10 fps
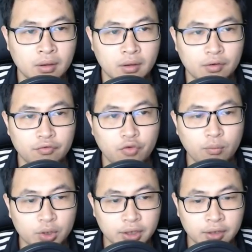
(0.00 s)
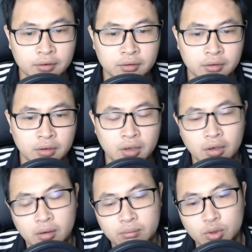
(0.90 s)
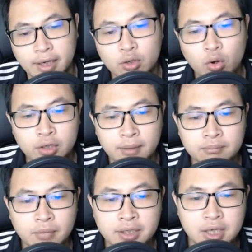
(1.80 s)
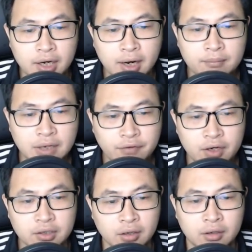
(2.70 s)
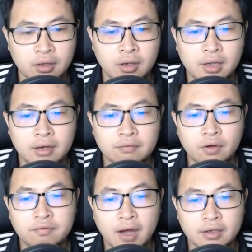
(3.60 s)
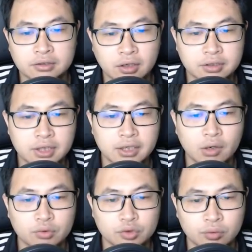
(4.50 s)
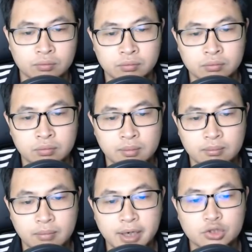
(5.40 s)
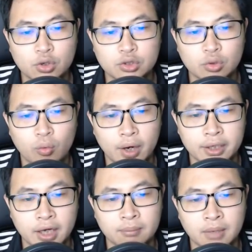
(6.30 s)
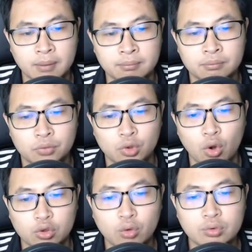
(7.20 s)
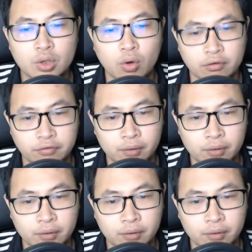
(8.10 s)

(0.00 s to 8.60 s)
Vù một tiếng, một thanh cốt kiếm mới chỉ đâm ra phân nửa liền vững vàng dừng ở trên không trung. Mây trôi xung quanh âm ầm nổ tung như cuồng phong.